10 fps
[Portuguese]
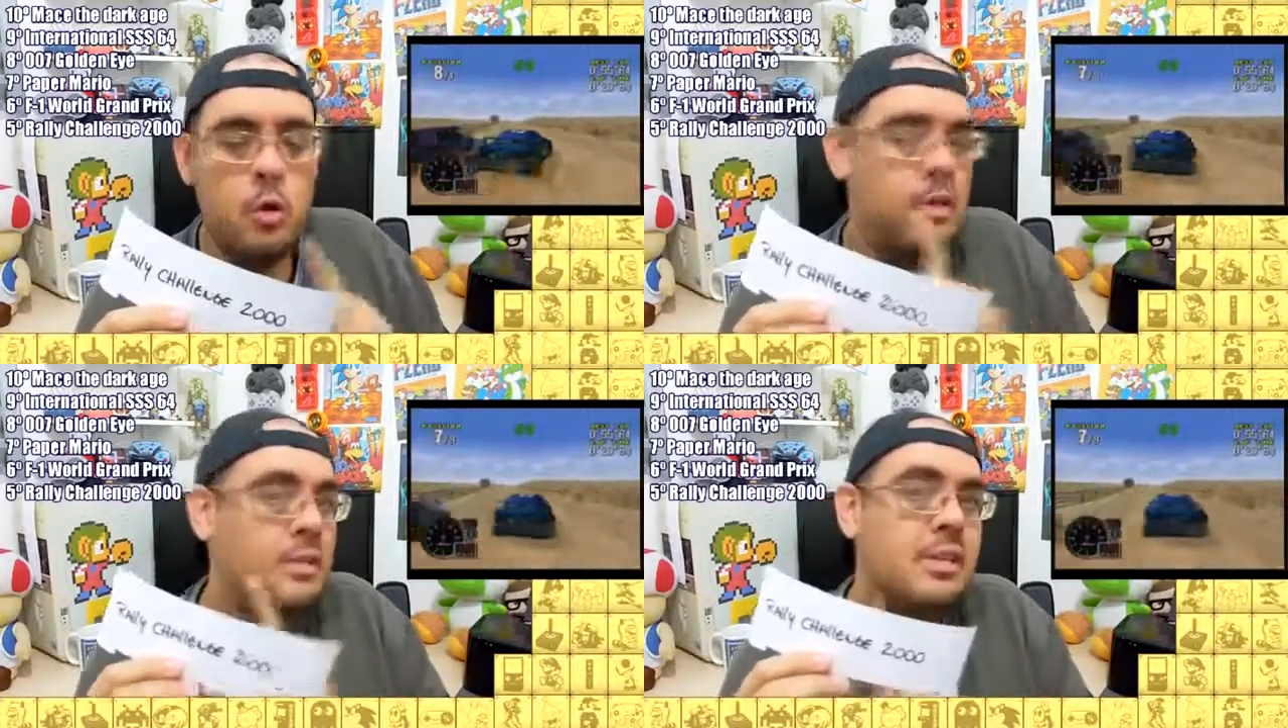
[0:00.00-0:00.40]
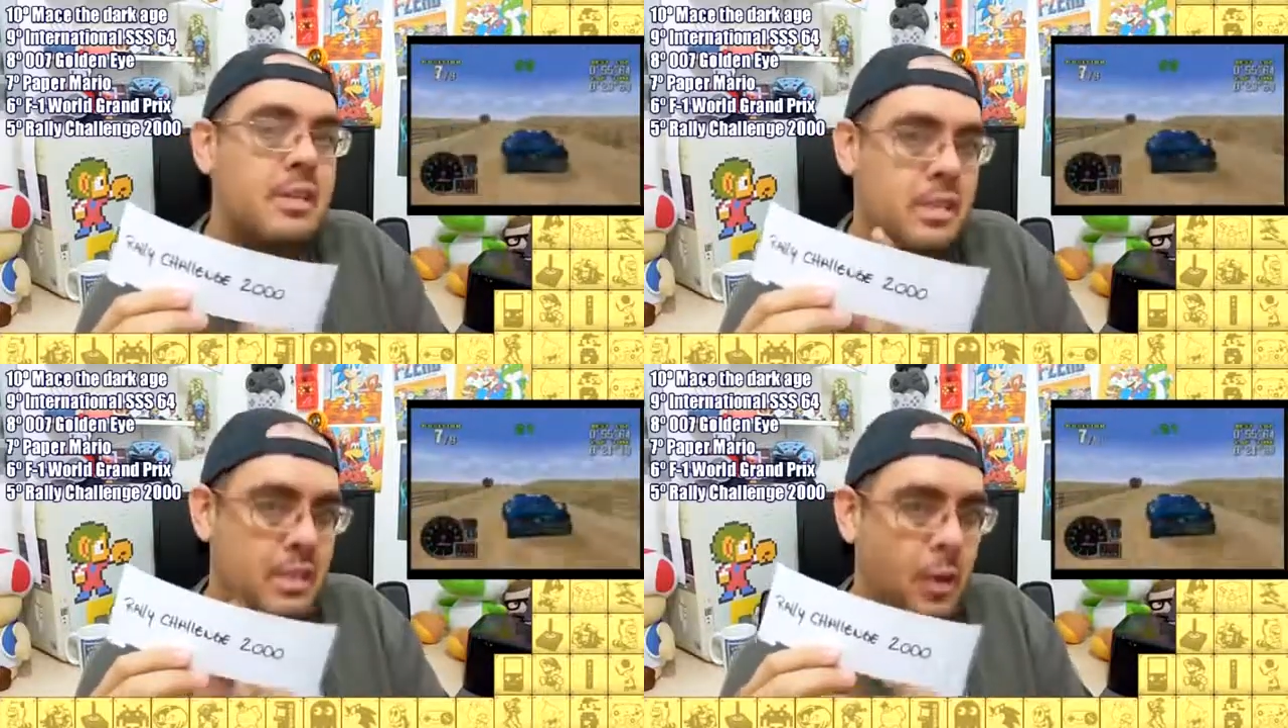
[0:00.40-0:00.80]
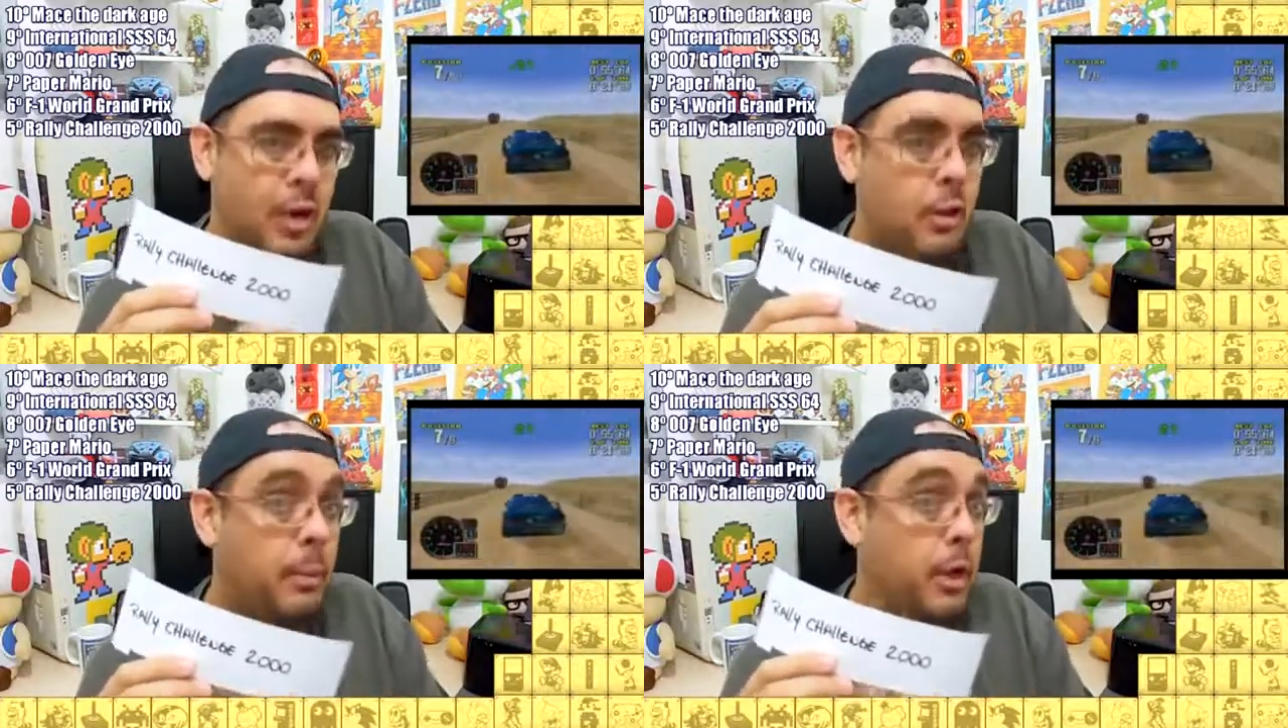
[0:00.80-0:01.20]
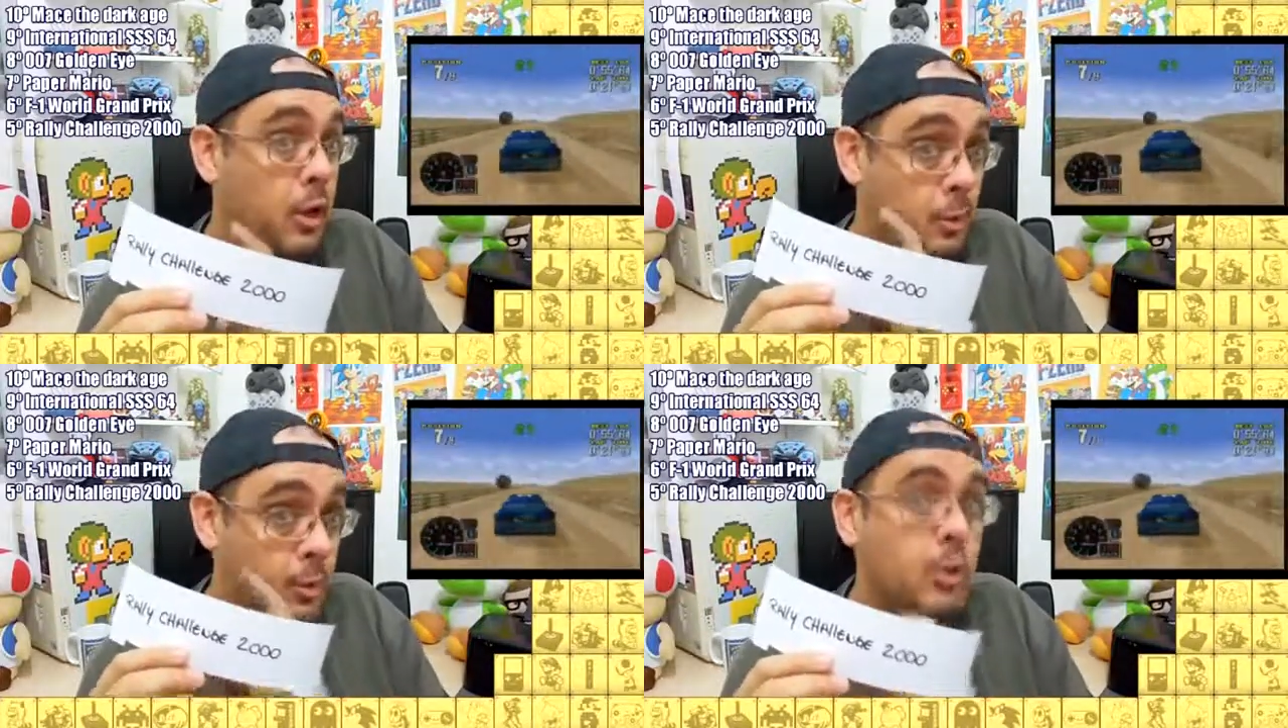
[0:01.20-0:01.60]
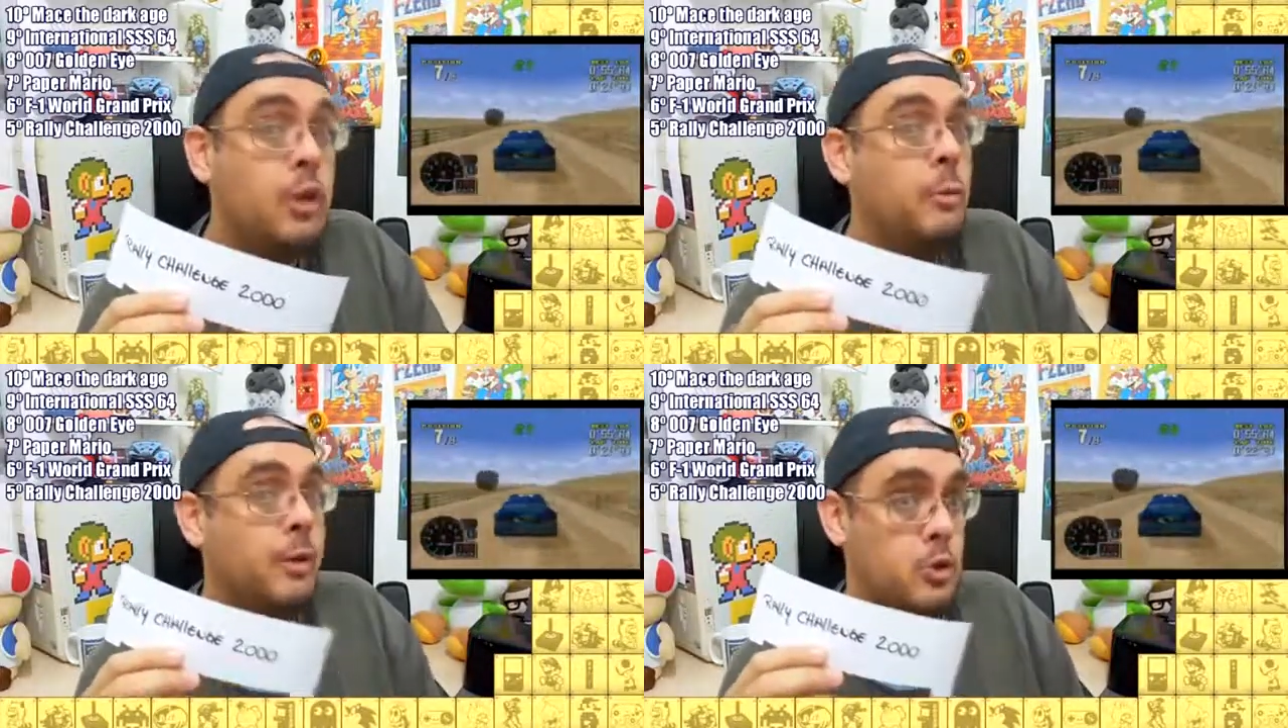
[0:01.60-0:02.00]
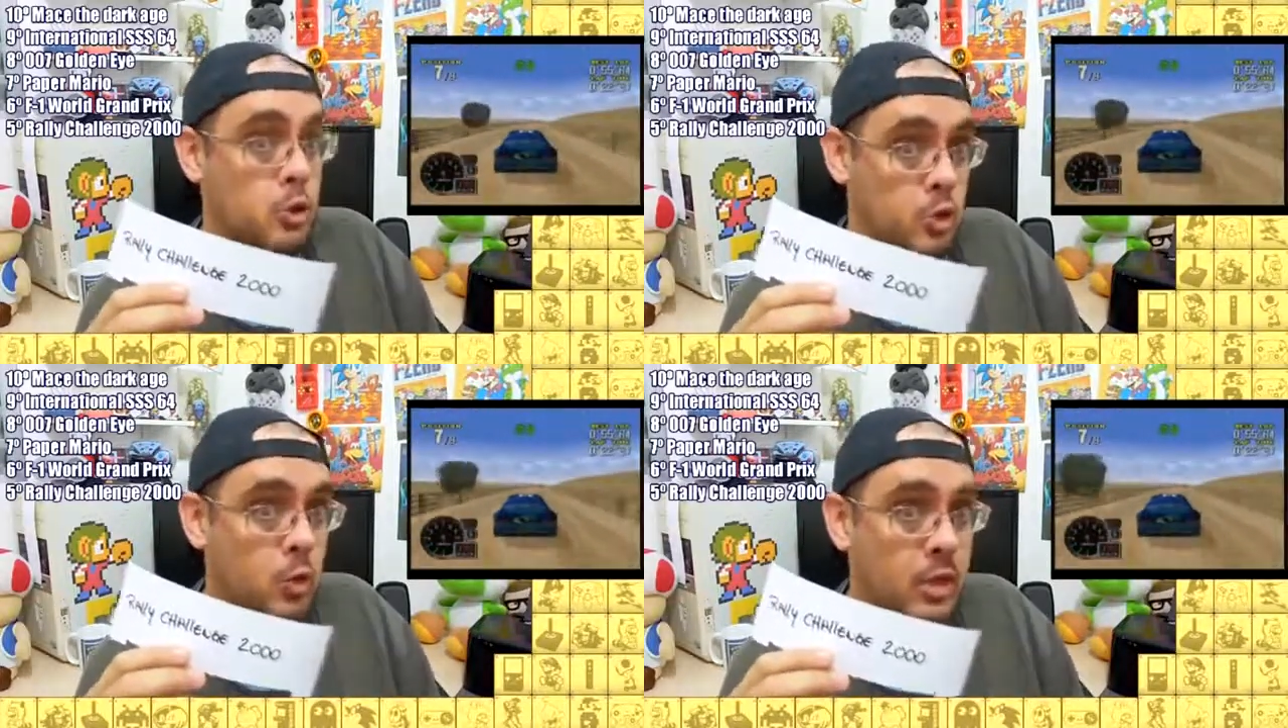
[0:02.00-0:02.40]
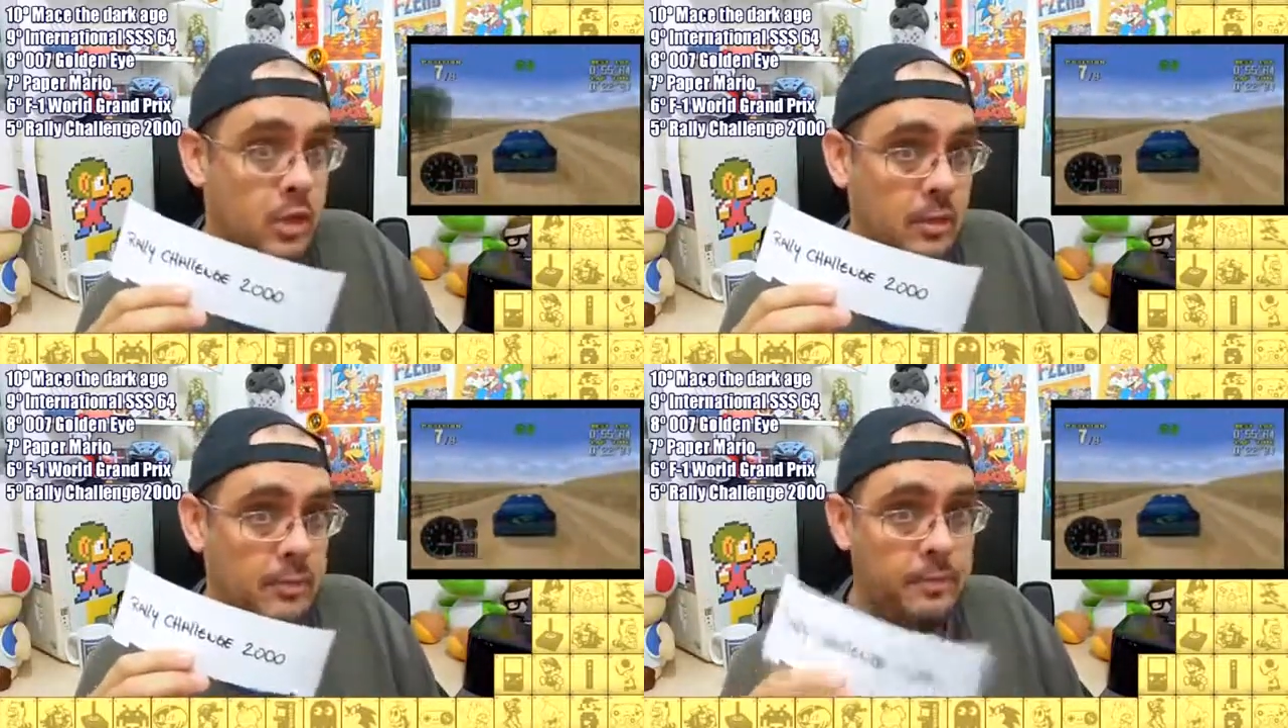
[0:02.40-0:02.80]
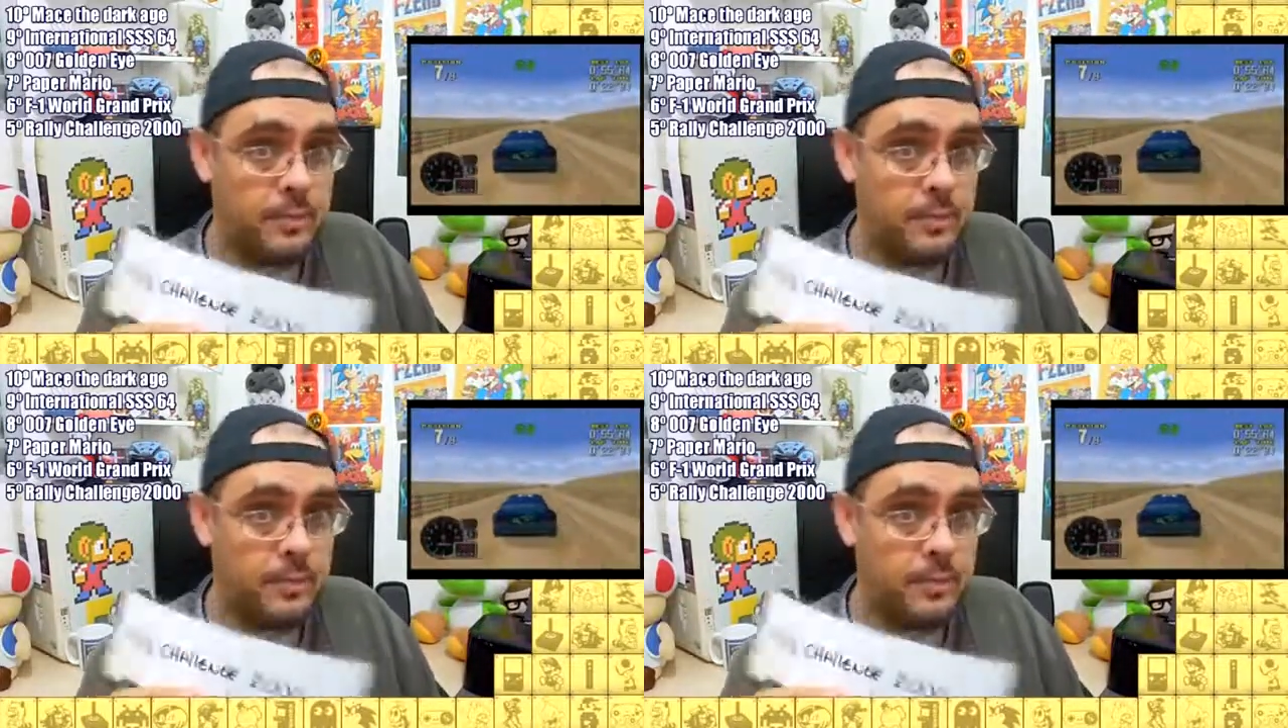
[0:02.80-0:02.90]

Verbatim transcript: O Nintendo 64 é um aparelho muito rico para jogos de corrida.